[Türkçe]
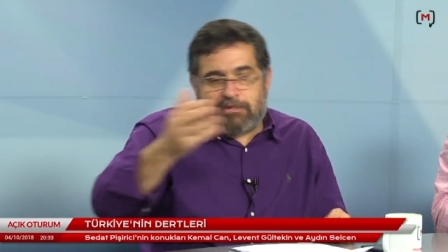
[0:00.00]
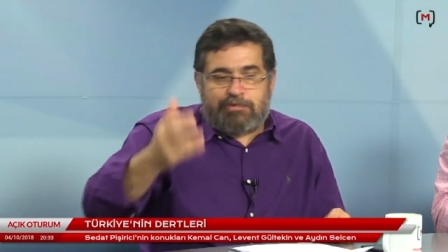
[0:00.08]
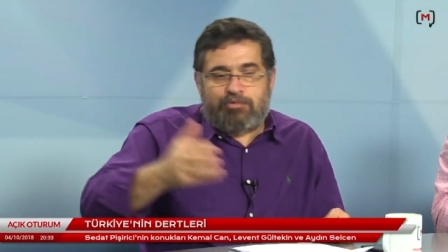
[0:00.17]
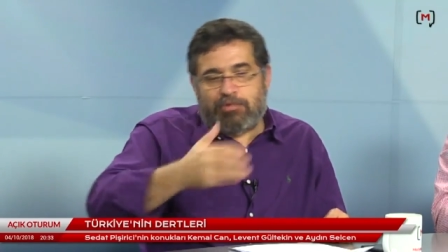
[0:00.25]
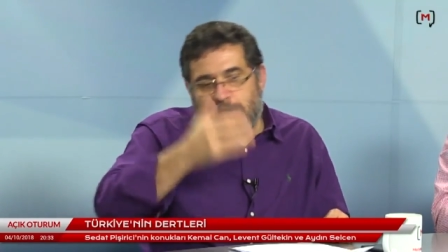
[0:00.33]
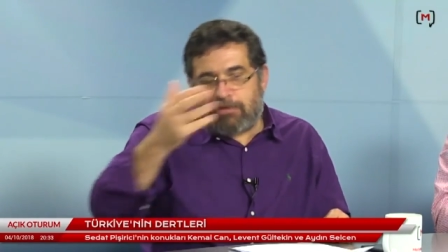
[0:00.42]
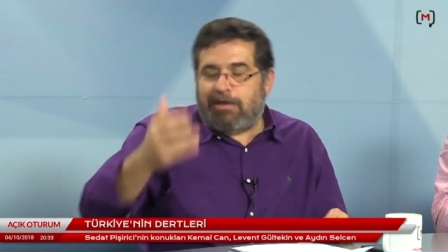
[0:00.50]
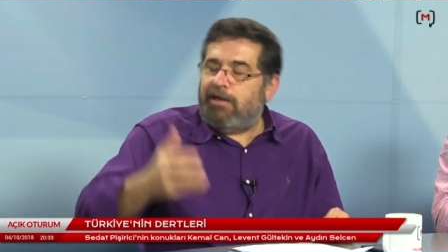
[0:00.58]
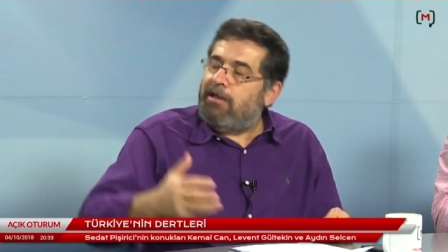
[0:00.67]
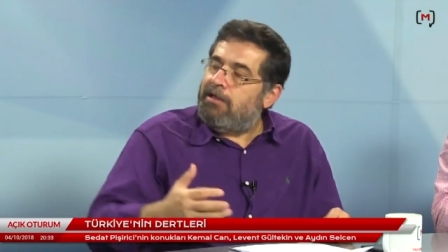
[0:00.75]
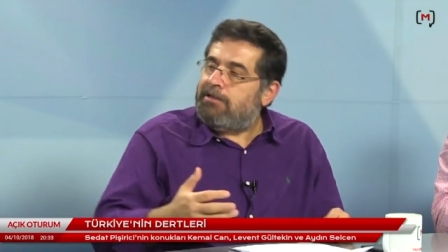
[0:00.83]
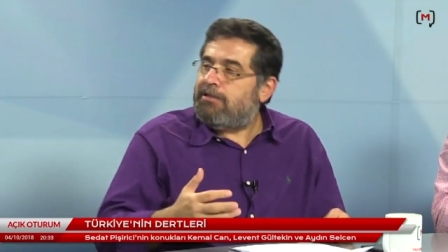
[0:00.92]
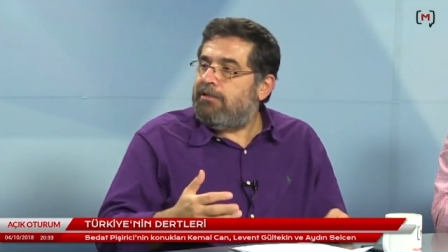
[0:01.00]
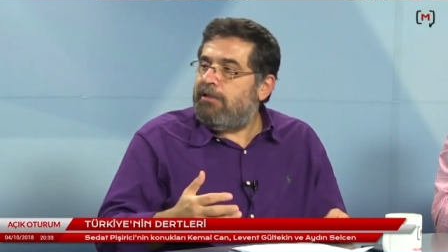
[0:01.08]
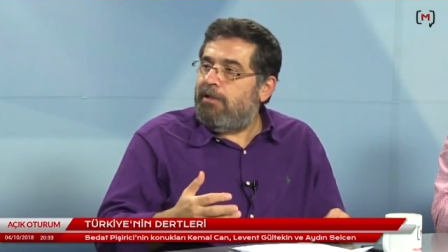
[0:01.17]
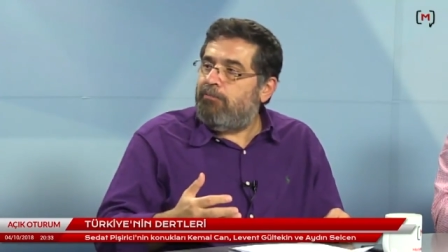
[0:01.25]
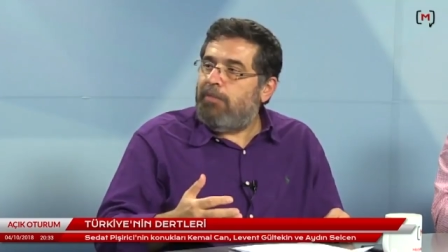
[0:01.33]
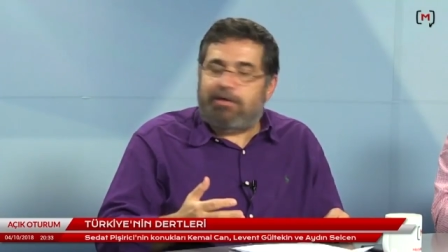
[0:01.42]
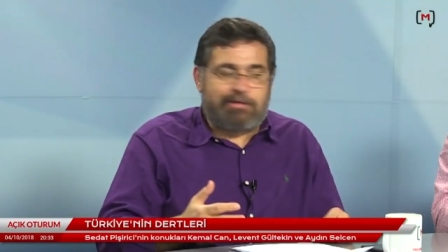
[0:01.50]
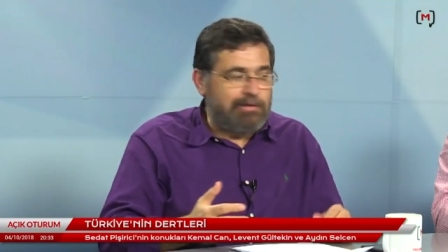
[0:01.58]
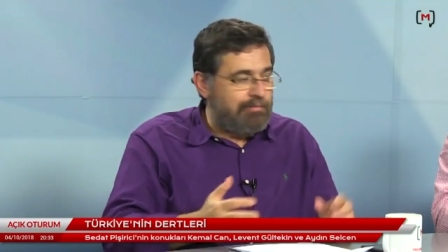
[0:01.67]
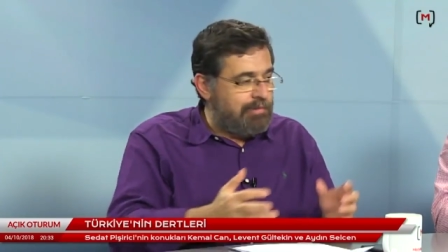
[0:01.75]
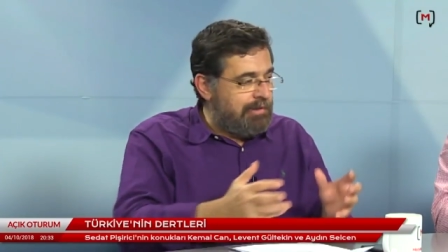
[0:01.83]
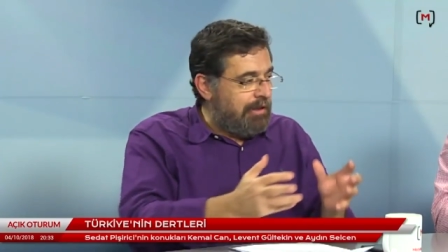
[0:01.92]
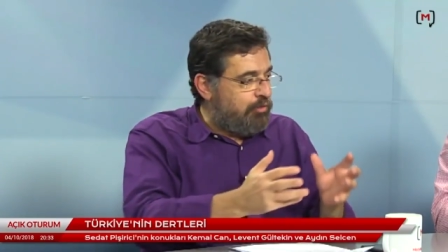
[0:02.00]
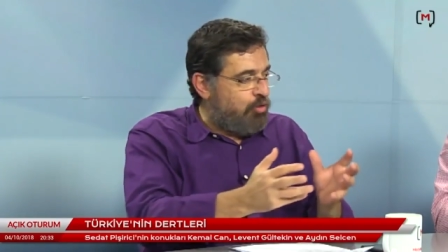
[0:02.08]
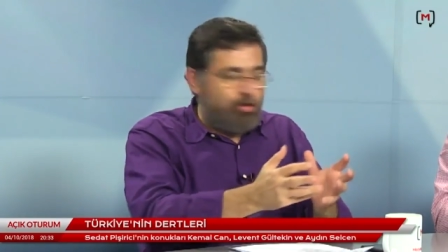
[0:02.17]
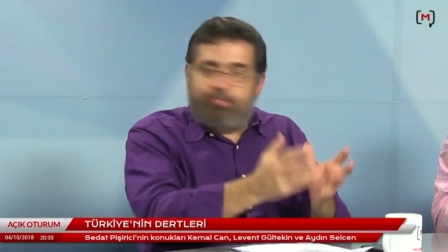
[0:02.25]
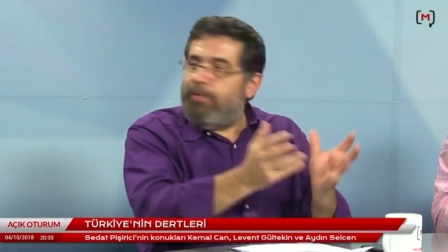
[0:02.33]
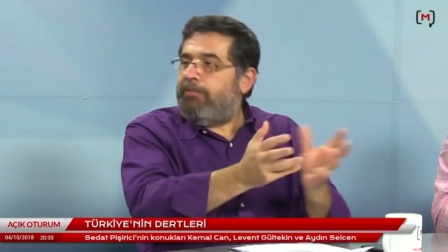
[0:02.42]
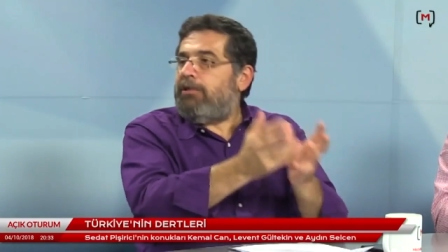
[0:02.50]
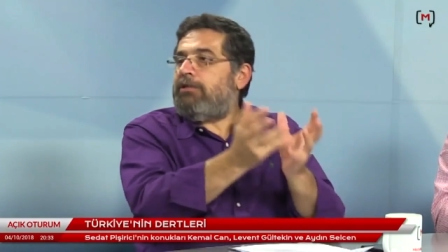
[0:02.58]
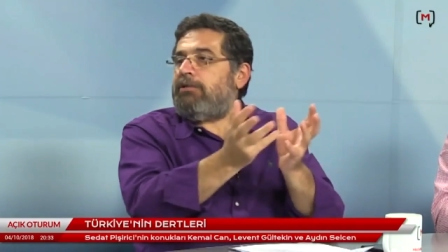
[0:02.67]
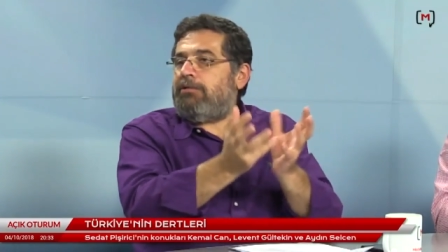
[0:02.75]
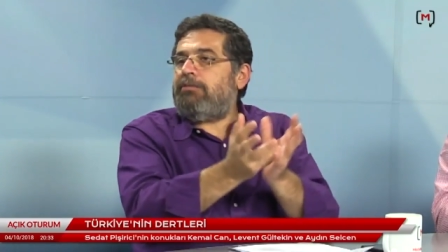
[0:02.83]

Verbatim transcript: dünya tarihi açısından baktığımızda körpe bir